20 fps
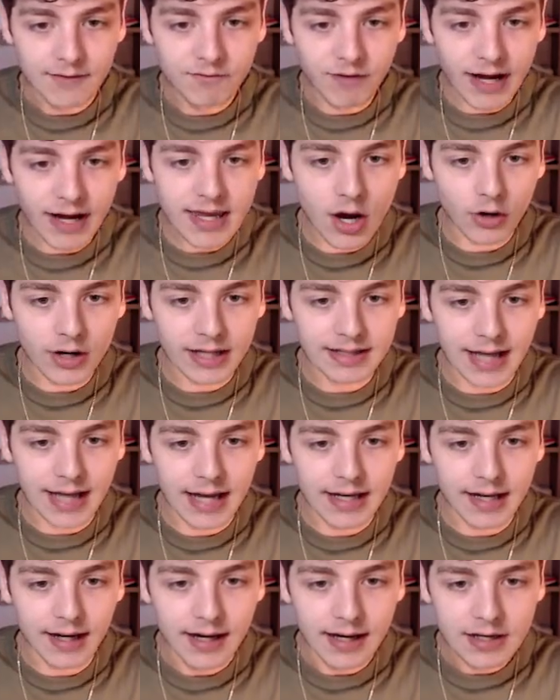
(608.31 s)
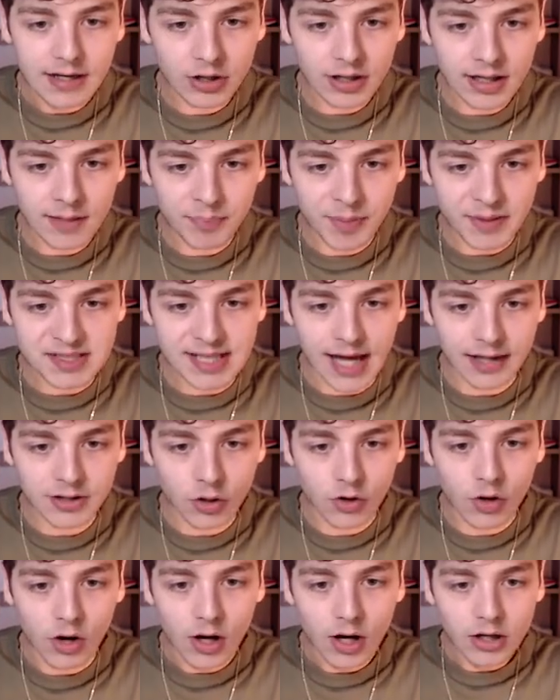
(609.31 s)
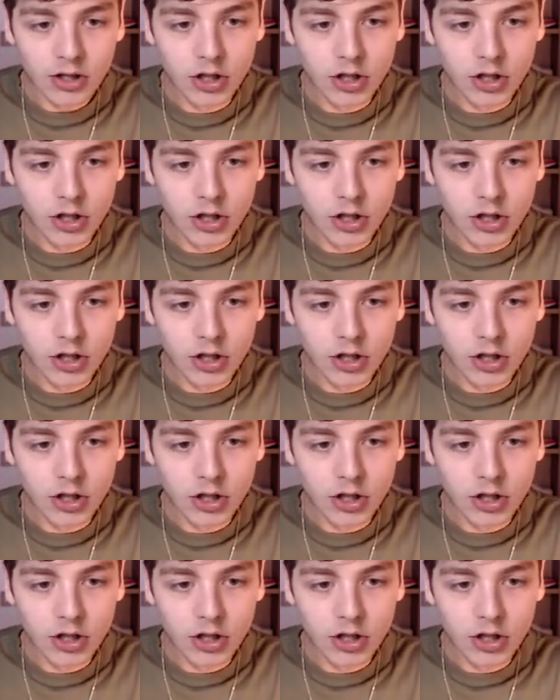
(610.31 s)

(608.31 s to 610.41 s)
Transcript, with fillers: Vai Jonathan, Jonathan è passato,